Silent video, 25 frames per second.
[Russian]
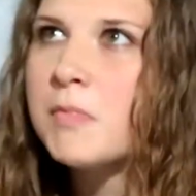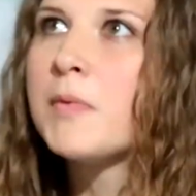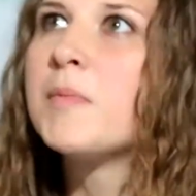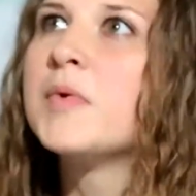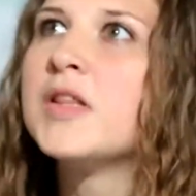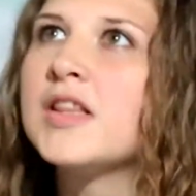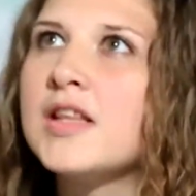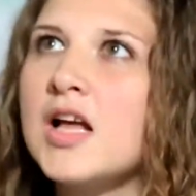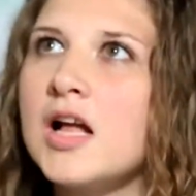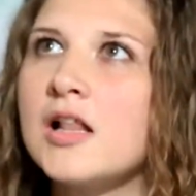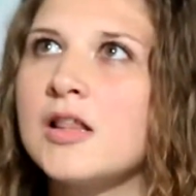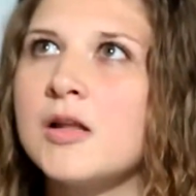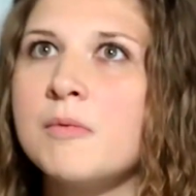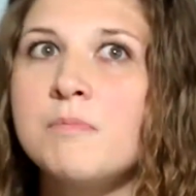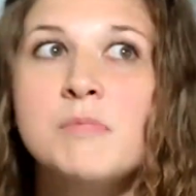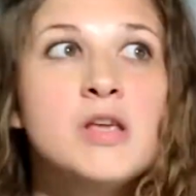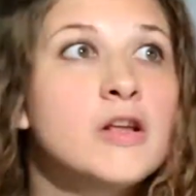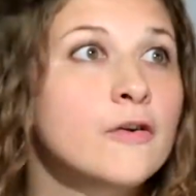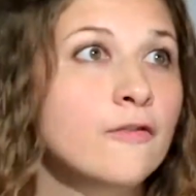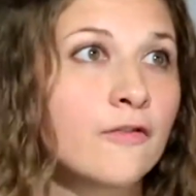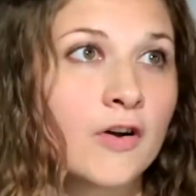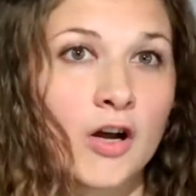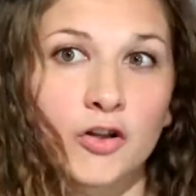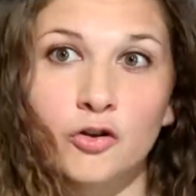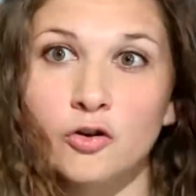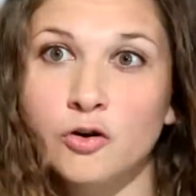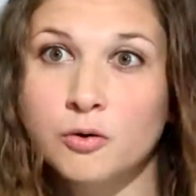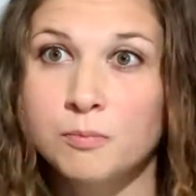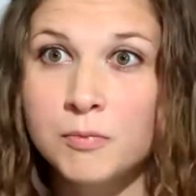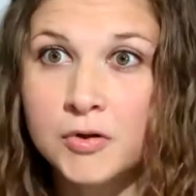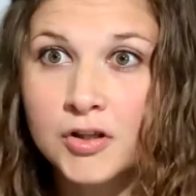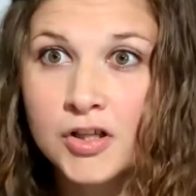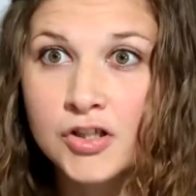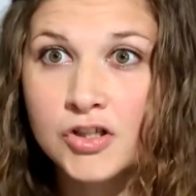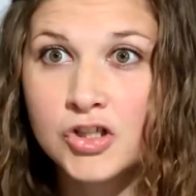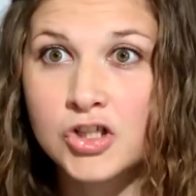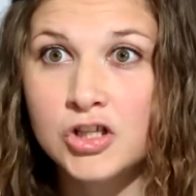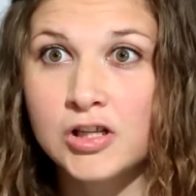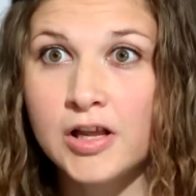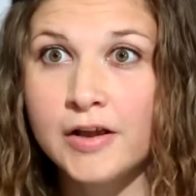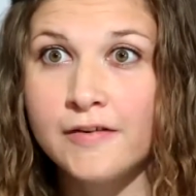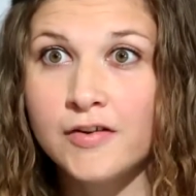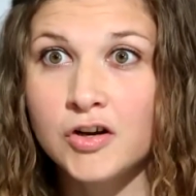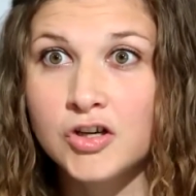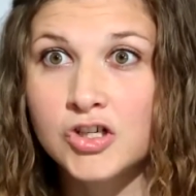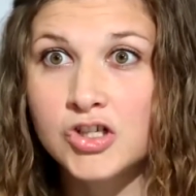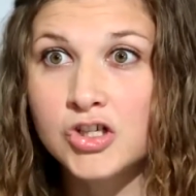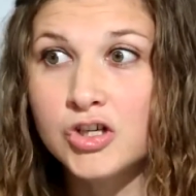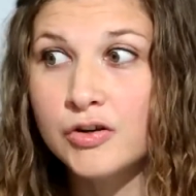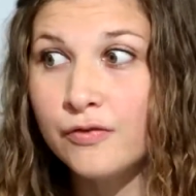моментально мир, в котором этот
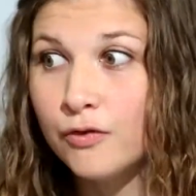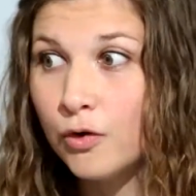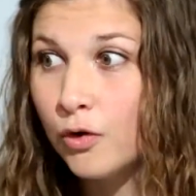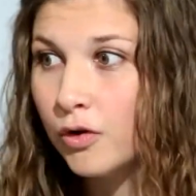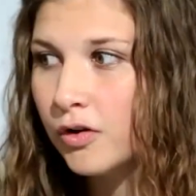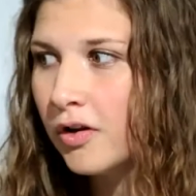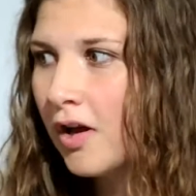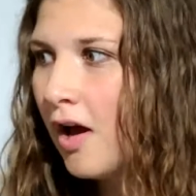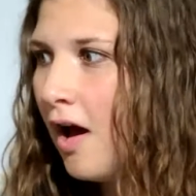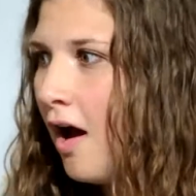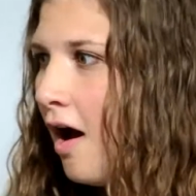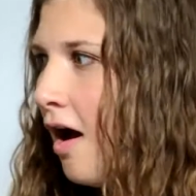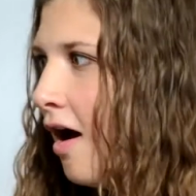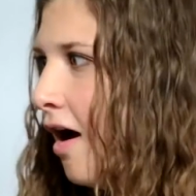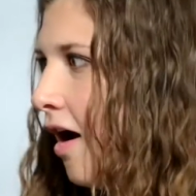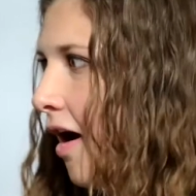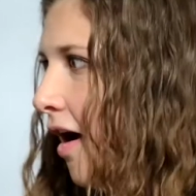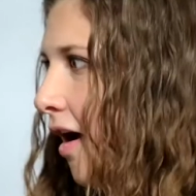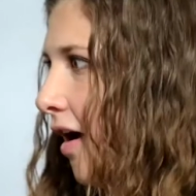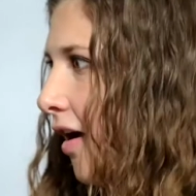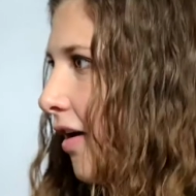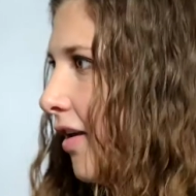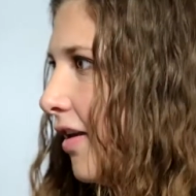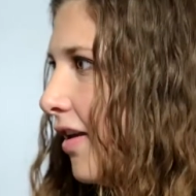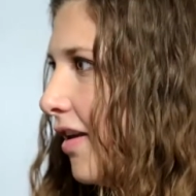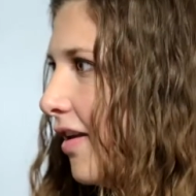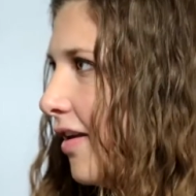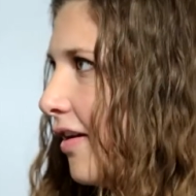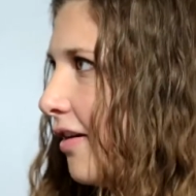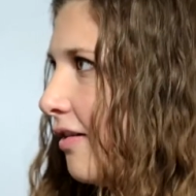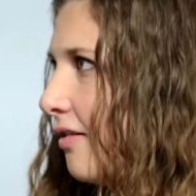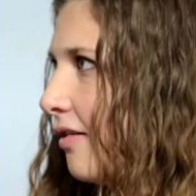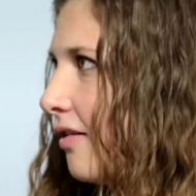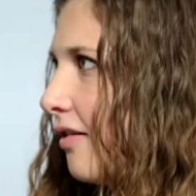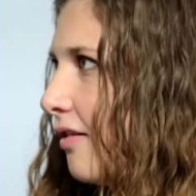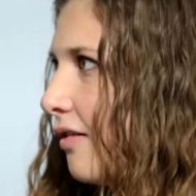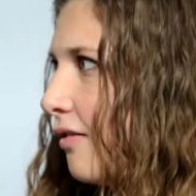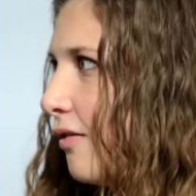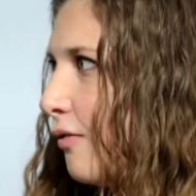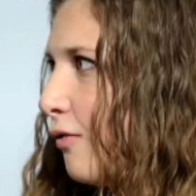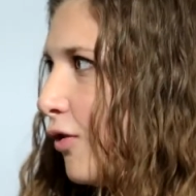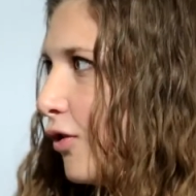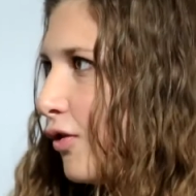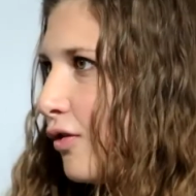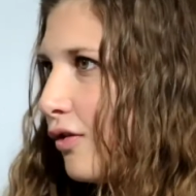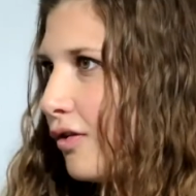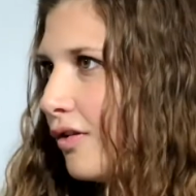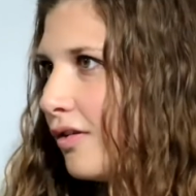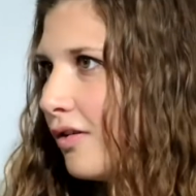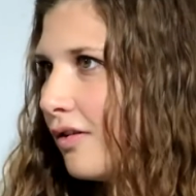человек живет. И
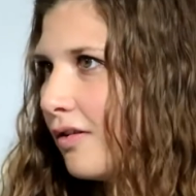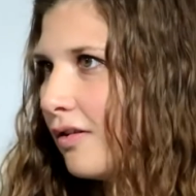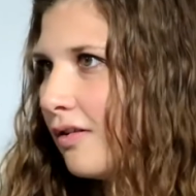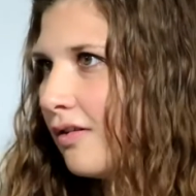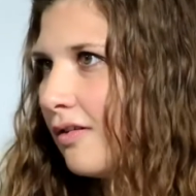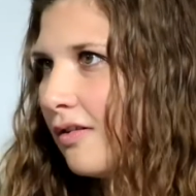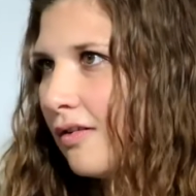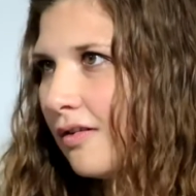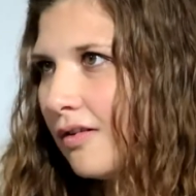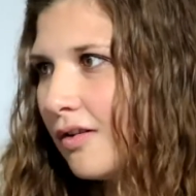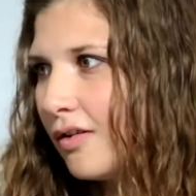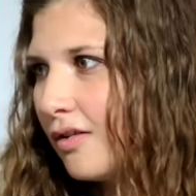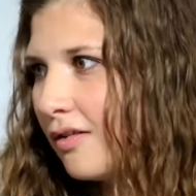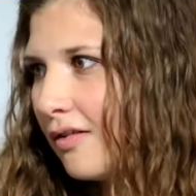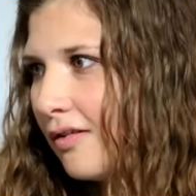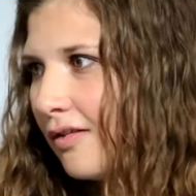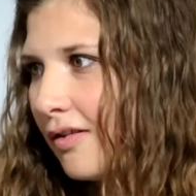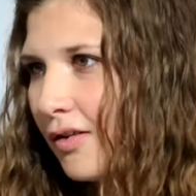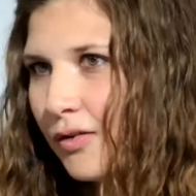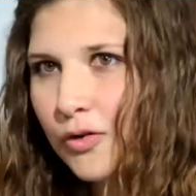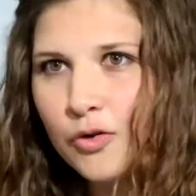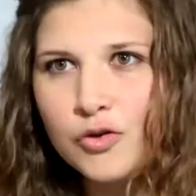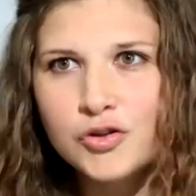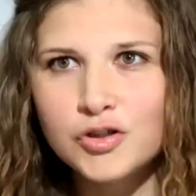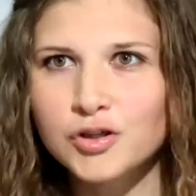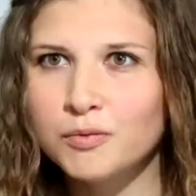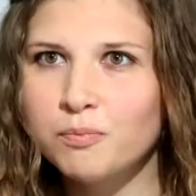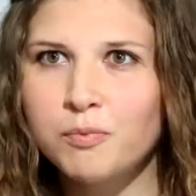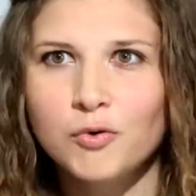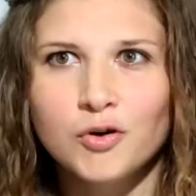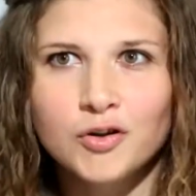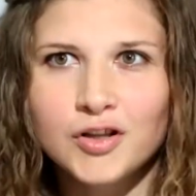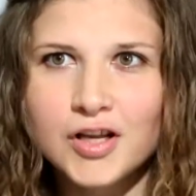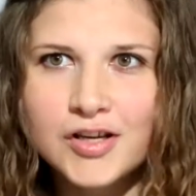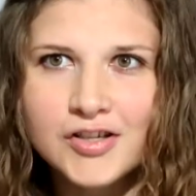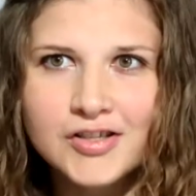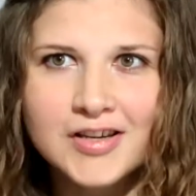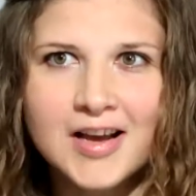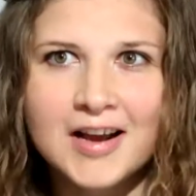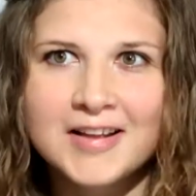вот э, до сих пор даже,